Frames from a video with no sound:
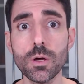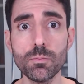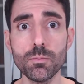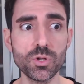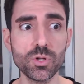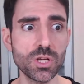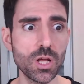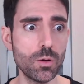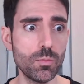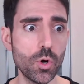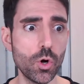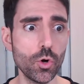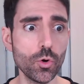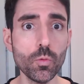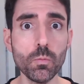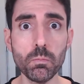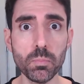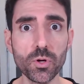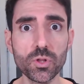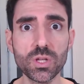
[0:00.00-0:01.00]
Pues a lo mejor
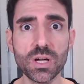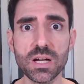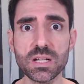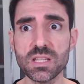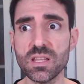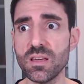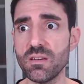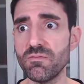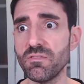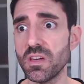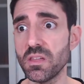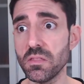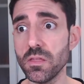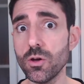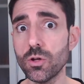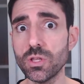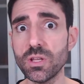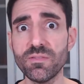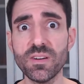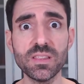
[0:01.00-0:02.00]
un podcast de
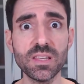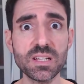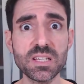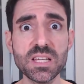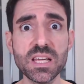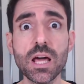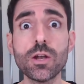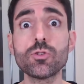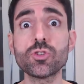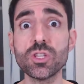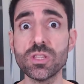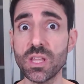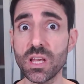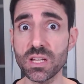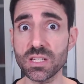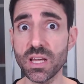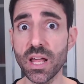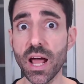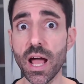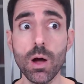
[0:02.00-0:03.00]
ficción, de fantasía, nos
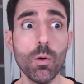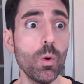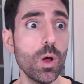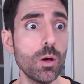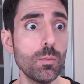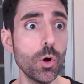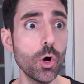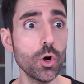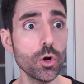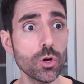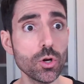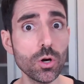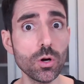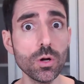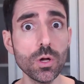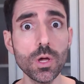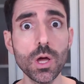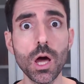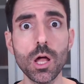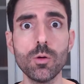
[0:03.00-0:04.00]
interesará, o a lo mejor
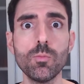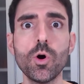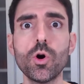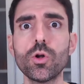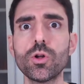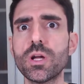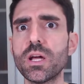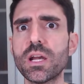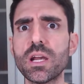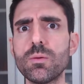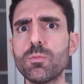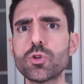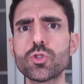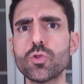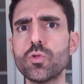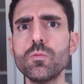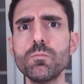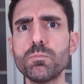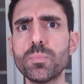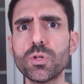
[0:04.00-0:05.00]
no. A lo mejor querremos
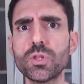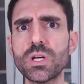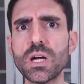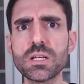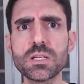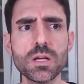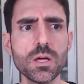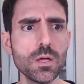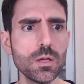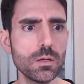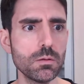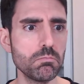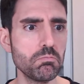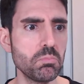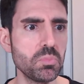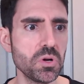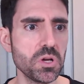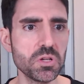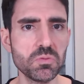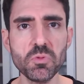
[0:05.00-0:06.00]
un podcast,
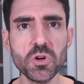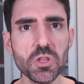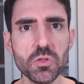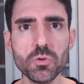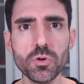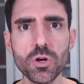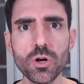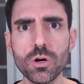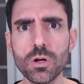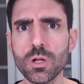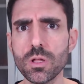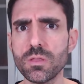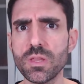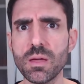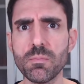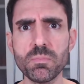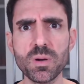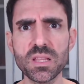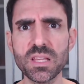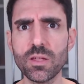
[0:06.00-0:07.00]
pues muy duro, de
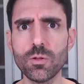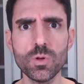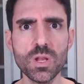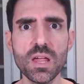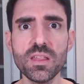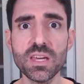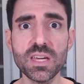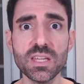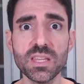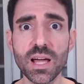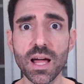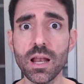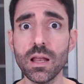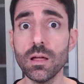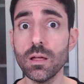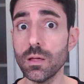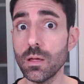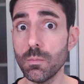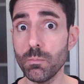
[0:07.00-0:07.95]
emprendeduría digital.